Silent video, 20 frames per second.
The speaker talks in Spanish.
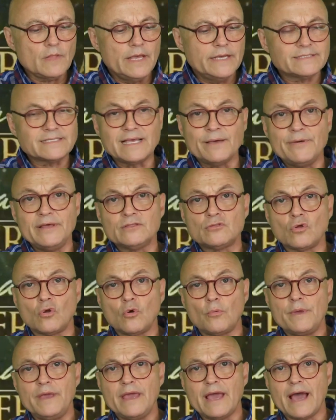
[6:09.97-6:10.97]
Este evento
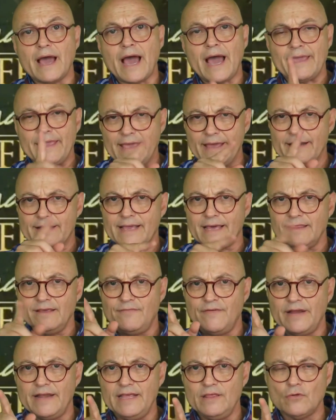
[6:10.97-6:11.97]
lo vi ayer ya
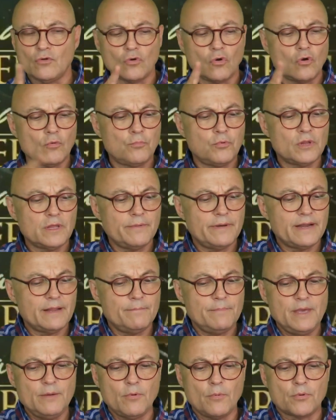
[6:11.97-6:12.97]
diferido, no lo pude ver
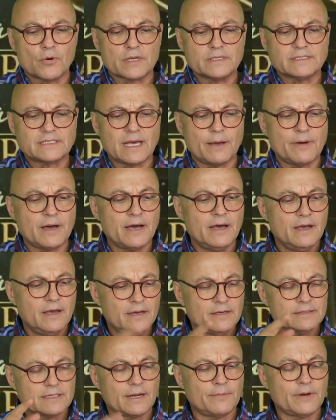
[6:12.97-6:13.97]
en vivo porque estaba
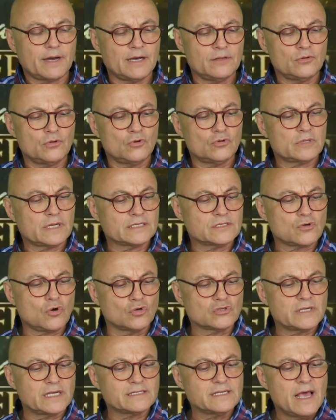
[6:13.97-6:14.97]
trabajando en otras
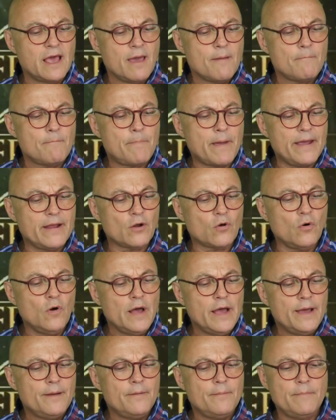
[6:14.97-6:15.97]
cosas,
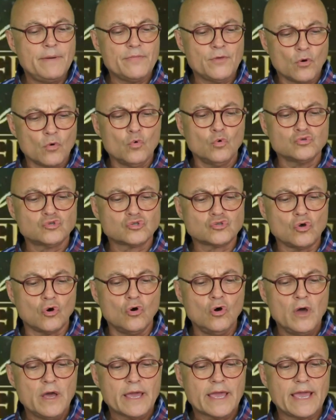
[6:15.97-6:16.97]
pero me dio
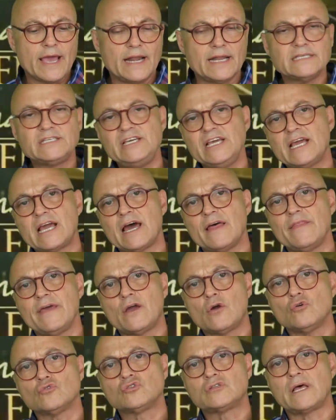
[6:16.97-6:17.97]
gusto que a la chica
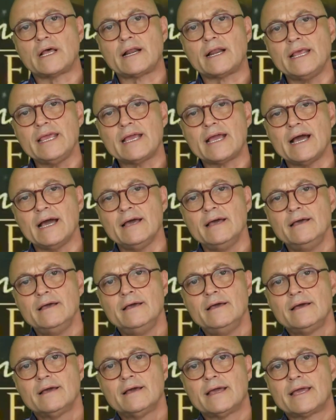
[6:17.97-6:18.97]
de Costa Rica,
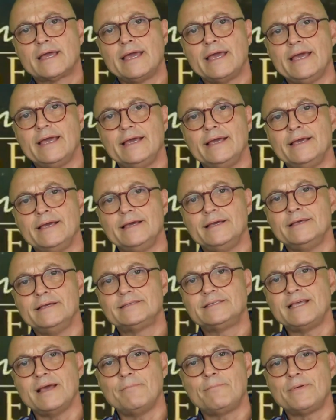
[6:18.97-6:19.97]

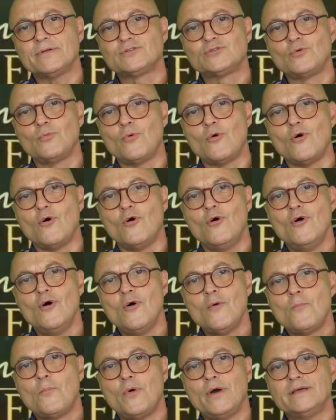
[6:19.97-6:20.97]
que siempre estuvo
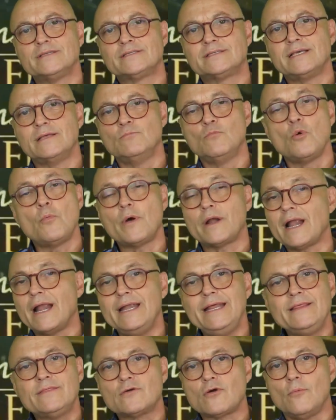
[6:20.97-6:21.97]
pues en muy buena
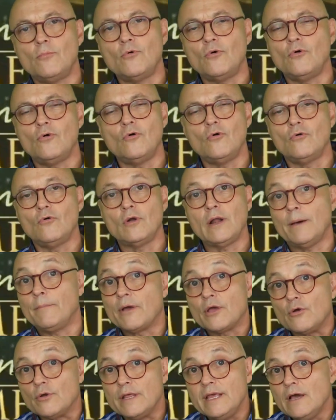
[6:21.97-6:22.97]
lid, como la
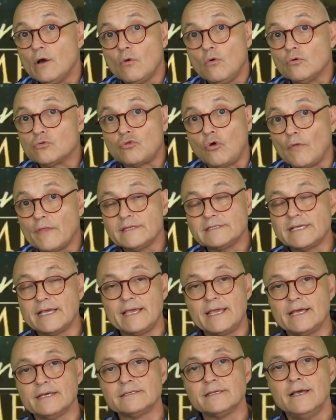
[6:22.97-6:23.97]
mayoría o todas
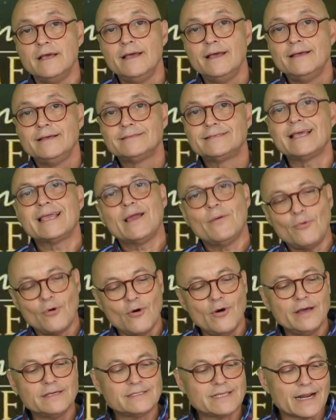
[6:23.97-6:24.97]
ellas, se
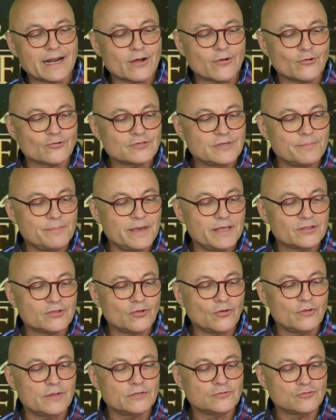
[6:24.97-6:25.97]
llevó este
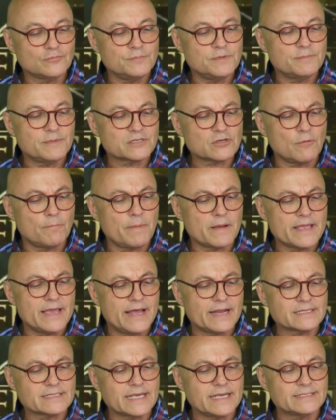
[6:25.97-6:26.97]
reconocimiento de sus mismas
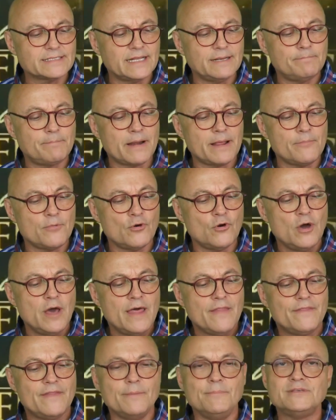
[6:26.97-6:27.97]
compañeras, que es el premio
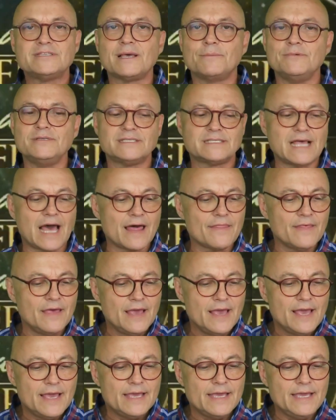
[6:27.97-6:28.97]
de mis amistad
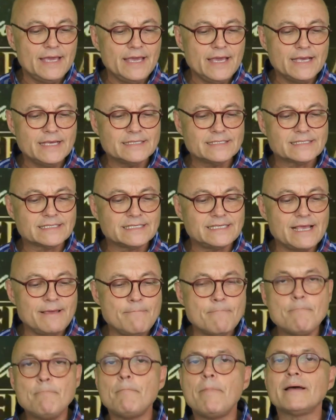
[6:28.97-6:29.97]
y
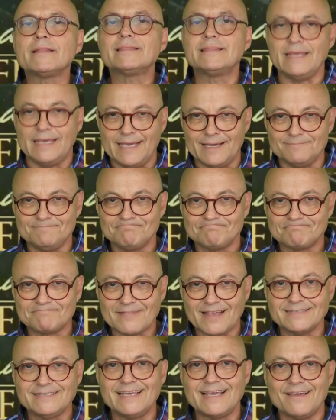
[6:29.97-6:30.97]
simpatía.
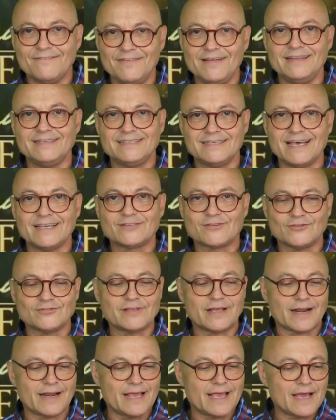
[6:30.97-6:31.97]
Así que felicidades
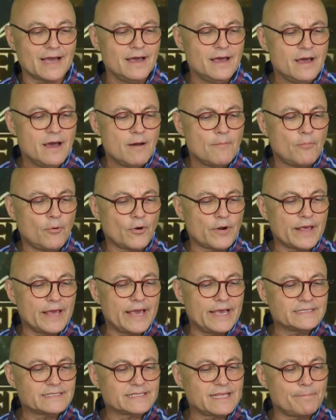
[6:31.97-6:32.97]
Costa Rica por
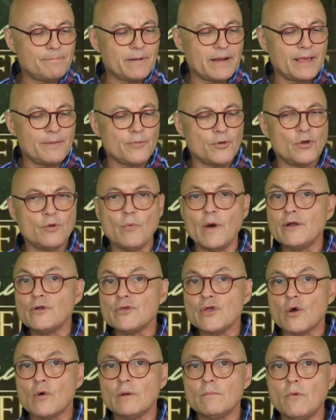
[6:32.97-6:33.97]
este premio. Y
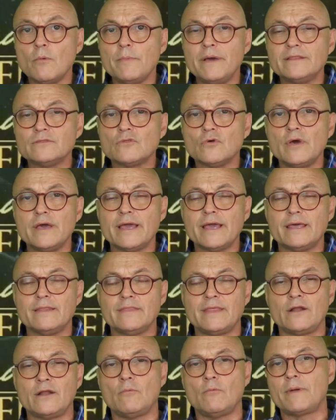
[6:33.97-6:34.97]
bueno, llegó el momento
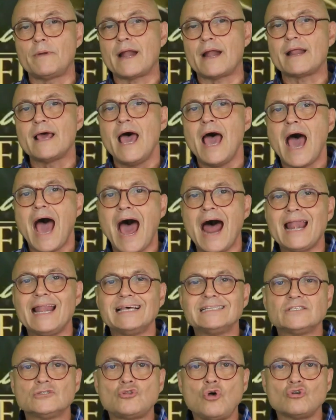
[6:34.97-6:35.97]
de, nombrar a
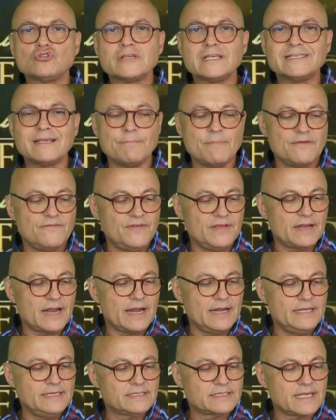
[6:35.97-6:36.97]
las 12
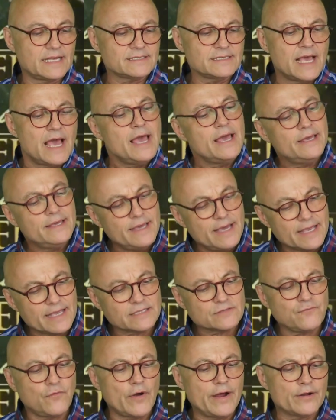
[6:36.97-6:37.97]
semifinalistas y
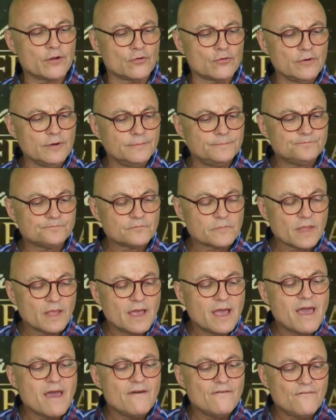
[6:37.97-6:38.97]
ellas fueron
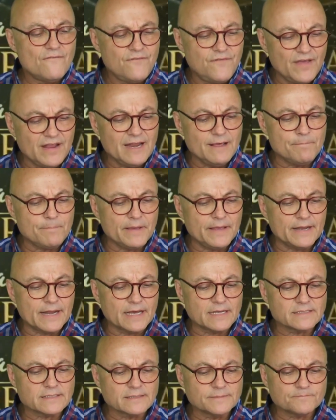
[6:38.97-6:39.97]

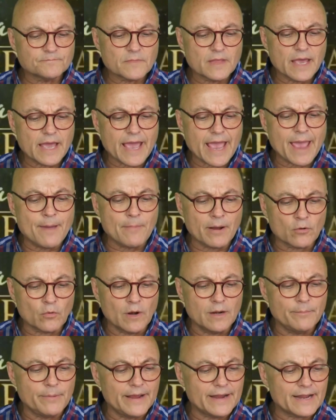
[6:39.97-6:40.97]
Filipinas,
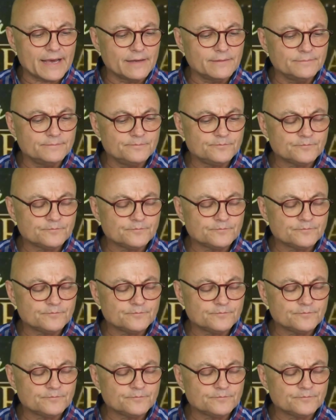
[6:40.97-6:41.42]
Emanuel Vera,